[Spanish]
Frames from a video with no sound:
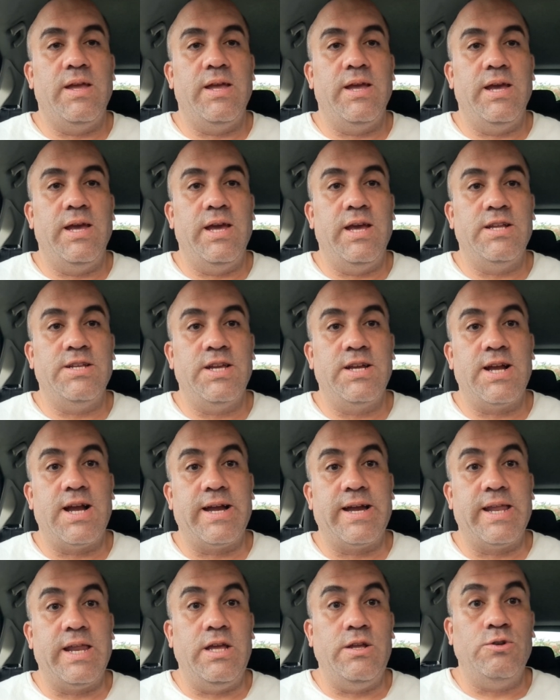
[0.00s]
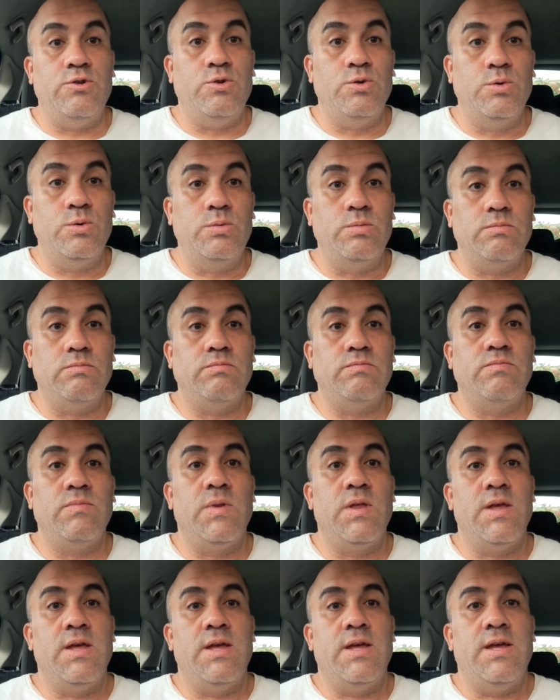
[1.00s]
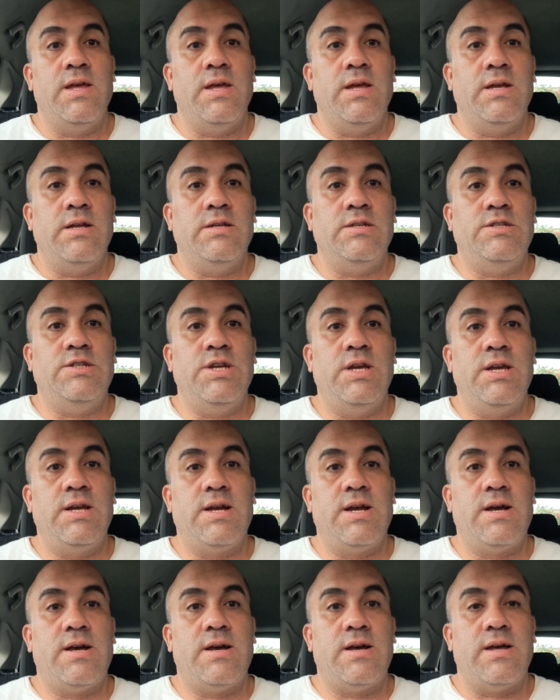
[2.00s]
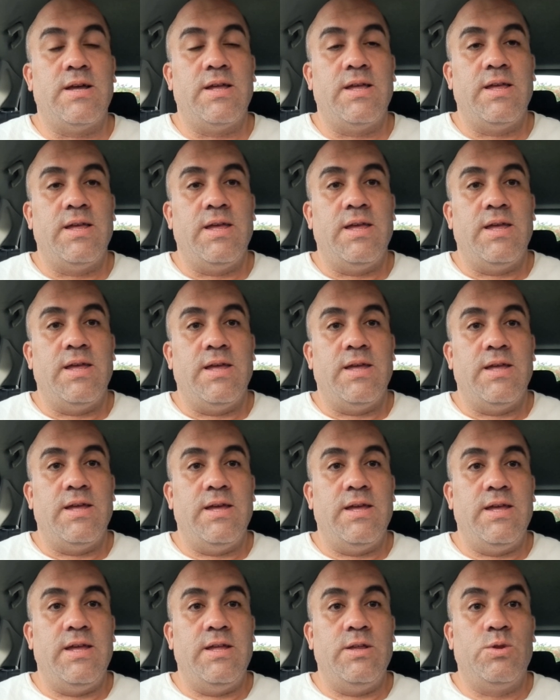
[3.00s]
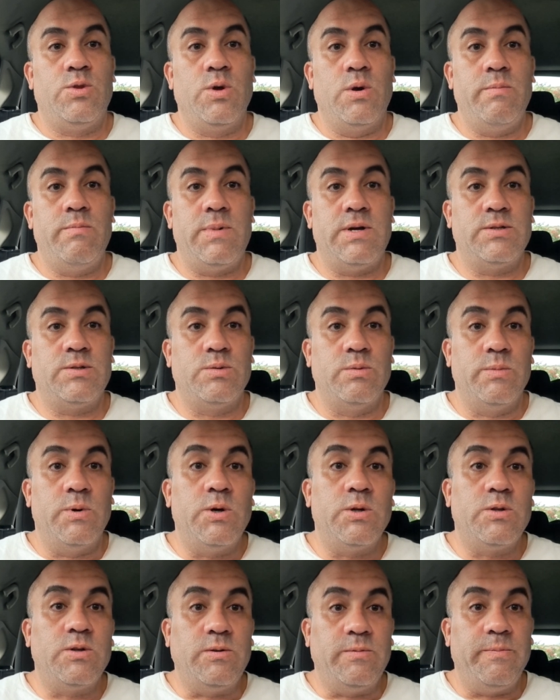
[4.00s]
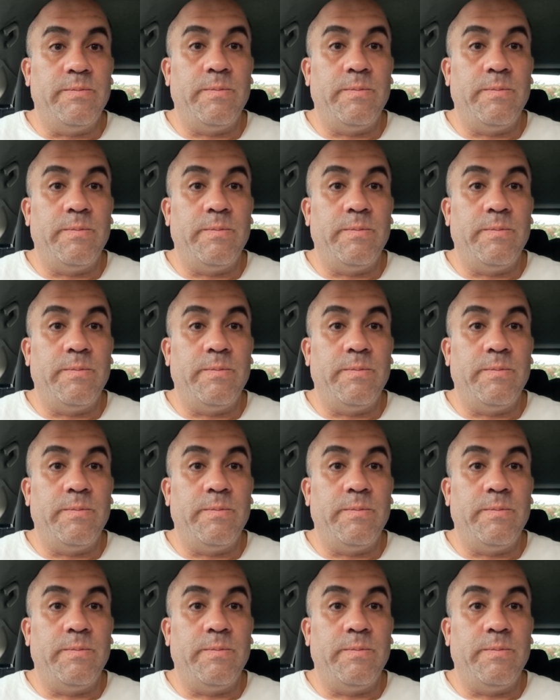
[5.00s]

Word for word: eh, llega Kren Yu, llega Don Matsumoto